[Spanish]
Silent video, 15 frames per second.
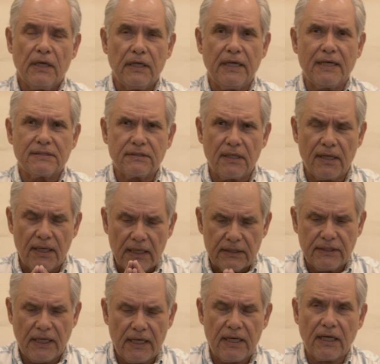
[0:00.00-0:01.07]
y este
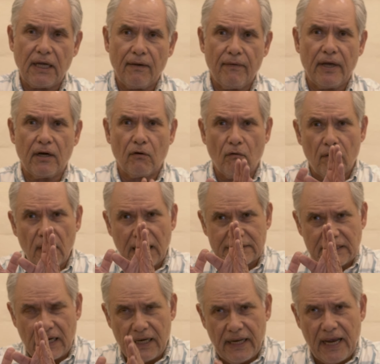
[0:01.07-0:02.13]
tiene que ver con
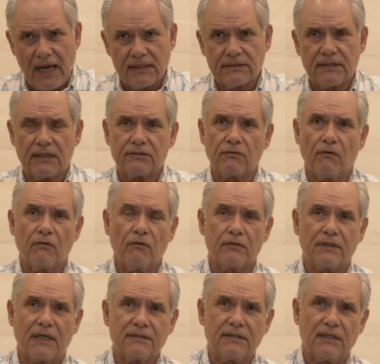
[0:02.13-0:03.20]
las alianzas con
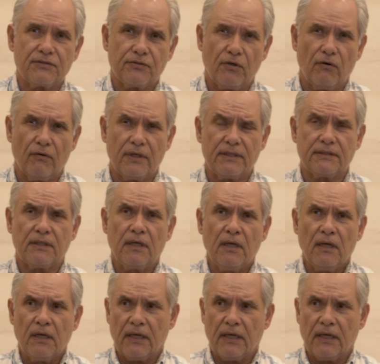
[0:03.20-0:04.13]
otras naciones